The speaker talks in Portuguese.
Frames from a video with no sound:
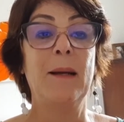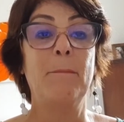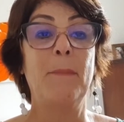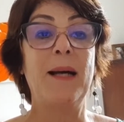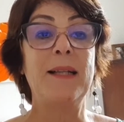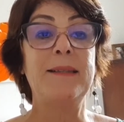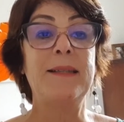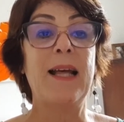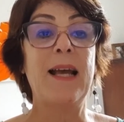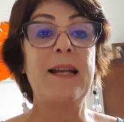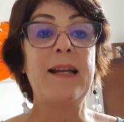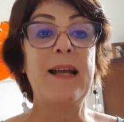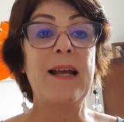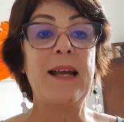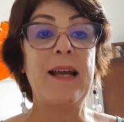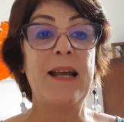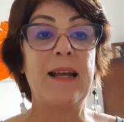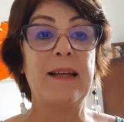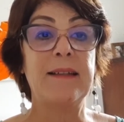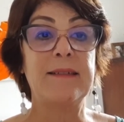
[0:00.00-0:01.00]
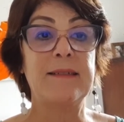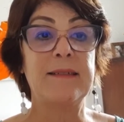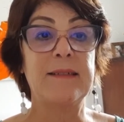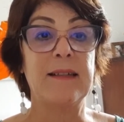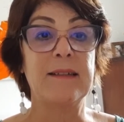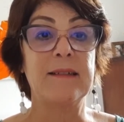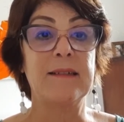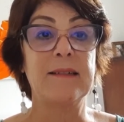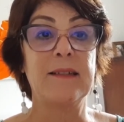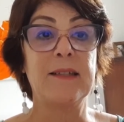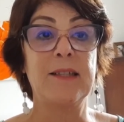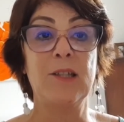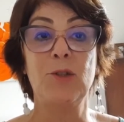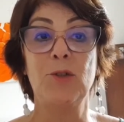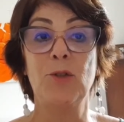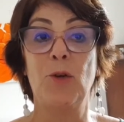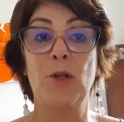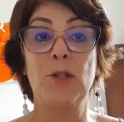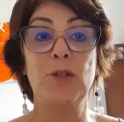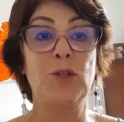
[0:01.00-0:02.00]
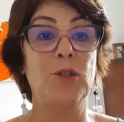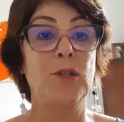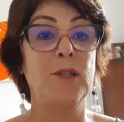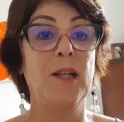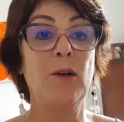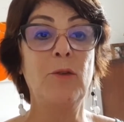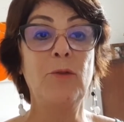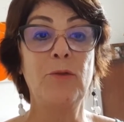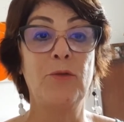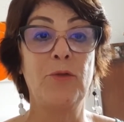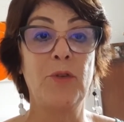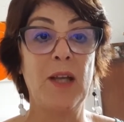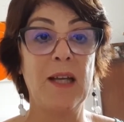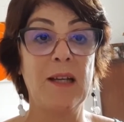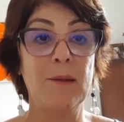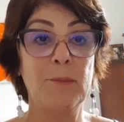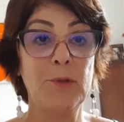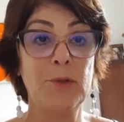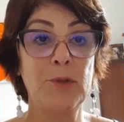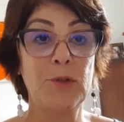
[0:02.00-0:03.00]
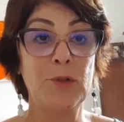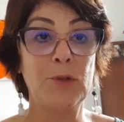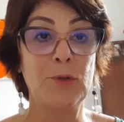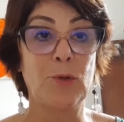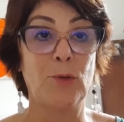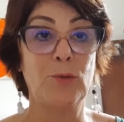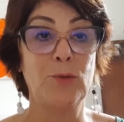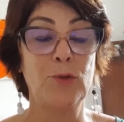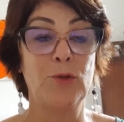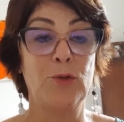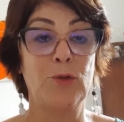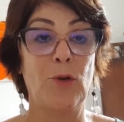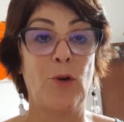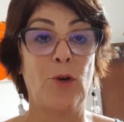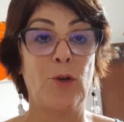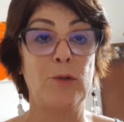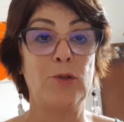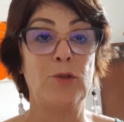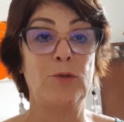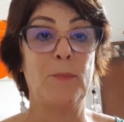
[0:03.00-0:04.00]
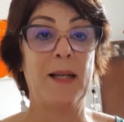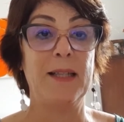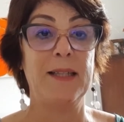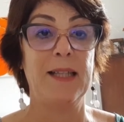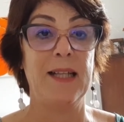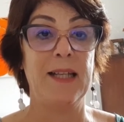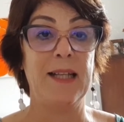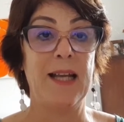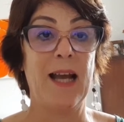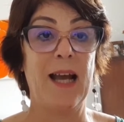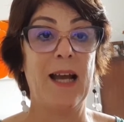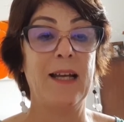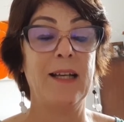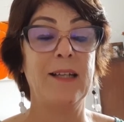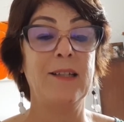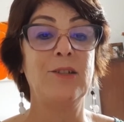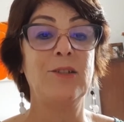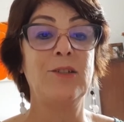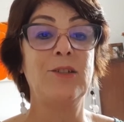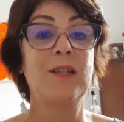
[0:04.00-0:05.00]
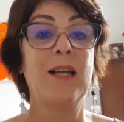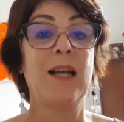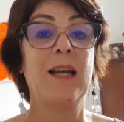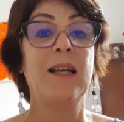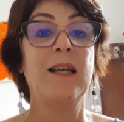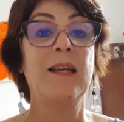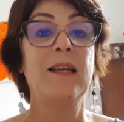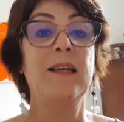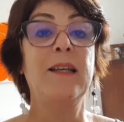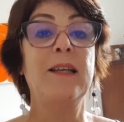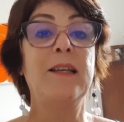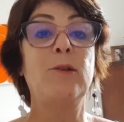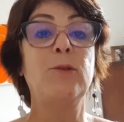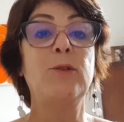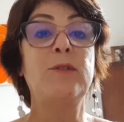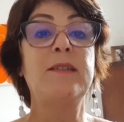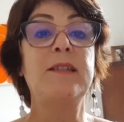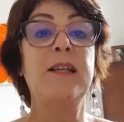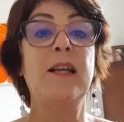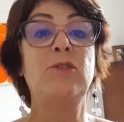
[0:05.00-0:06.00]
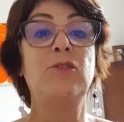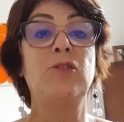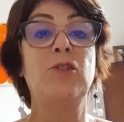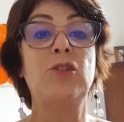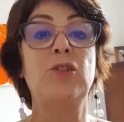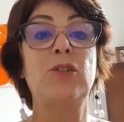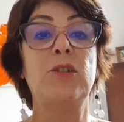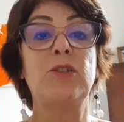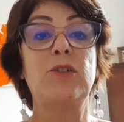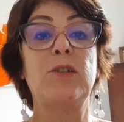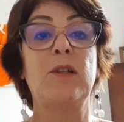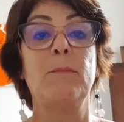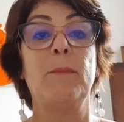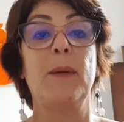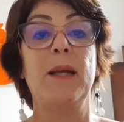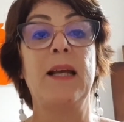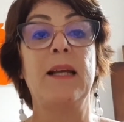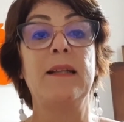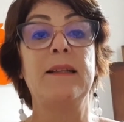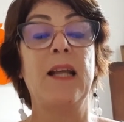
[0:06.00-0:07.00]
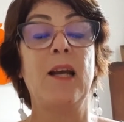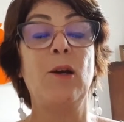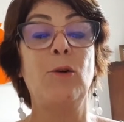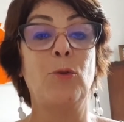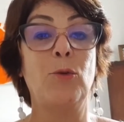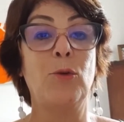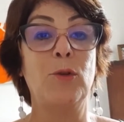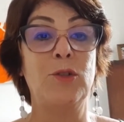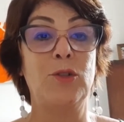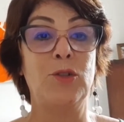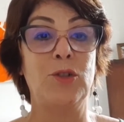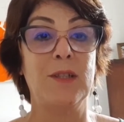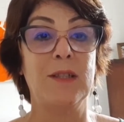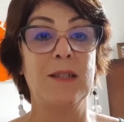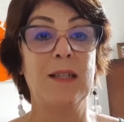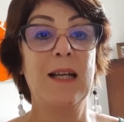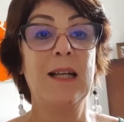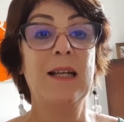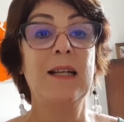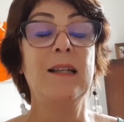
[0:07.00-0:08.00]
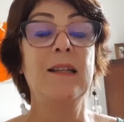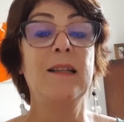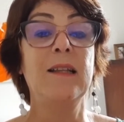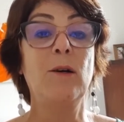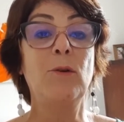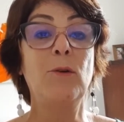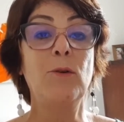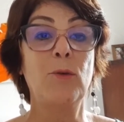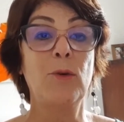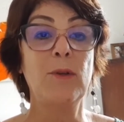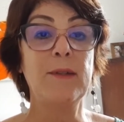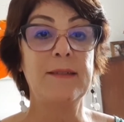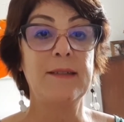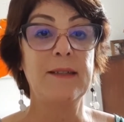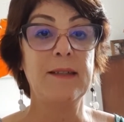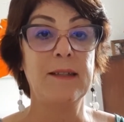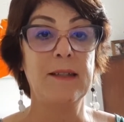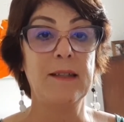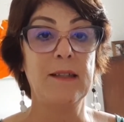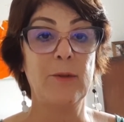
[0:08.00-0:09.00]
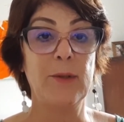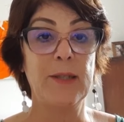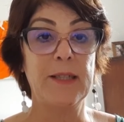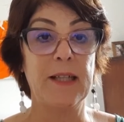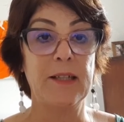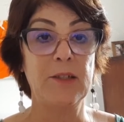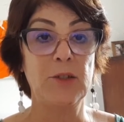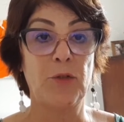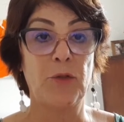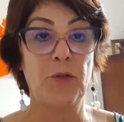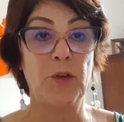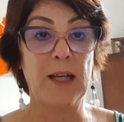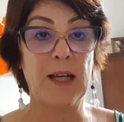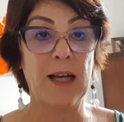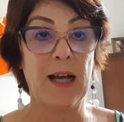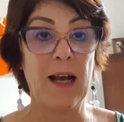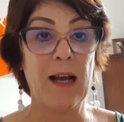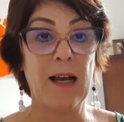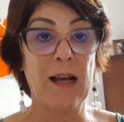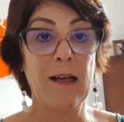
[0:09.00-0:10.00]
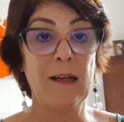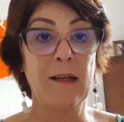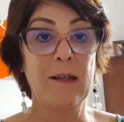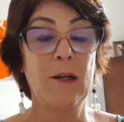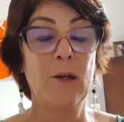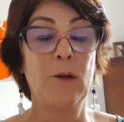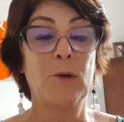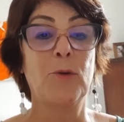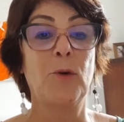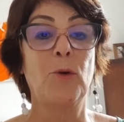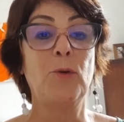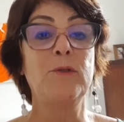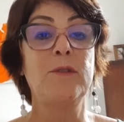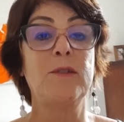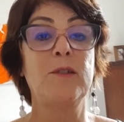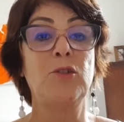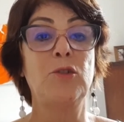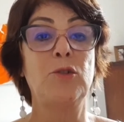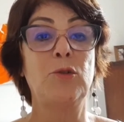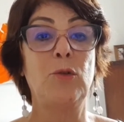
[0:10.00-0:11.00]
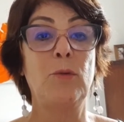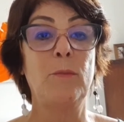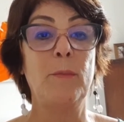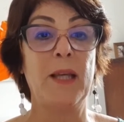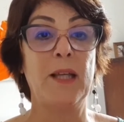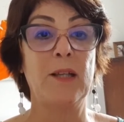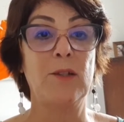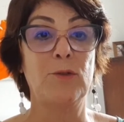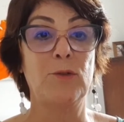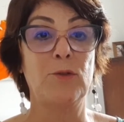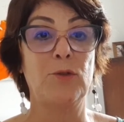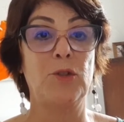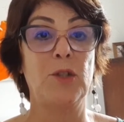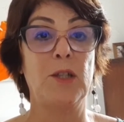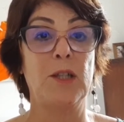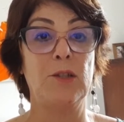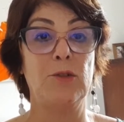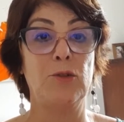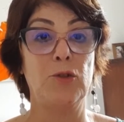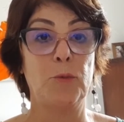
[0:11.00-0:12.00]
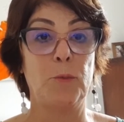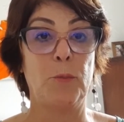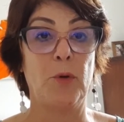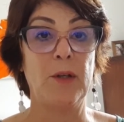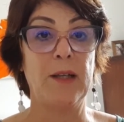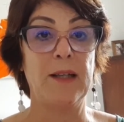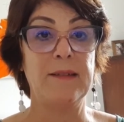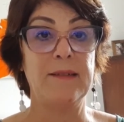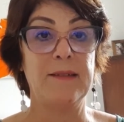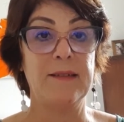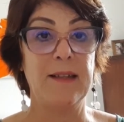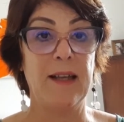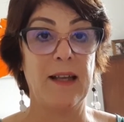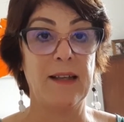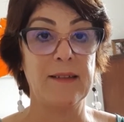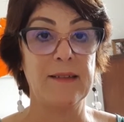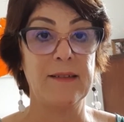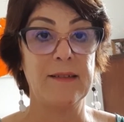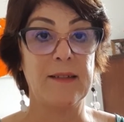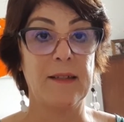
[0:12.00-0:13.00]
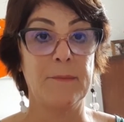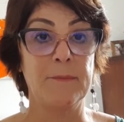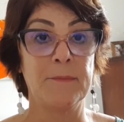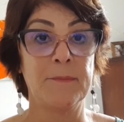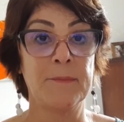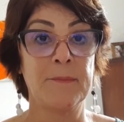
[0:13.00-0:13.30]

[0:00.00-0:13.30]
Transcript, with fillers: Matéria é essa que nós não vemos com os olhos materiais e que os cientistas também até hoje não conseguiram identificar com os instrumentos de que dispõe a ciência.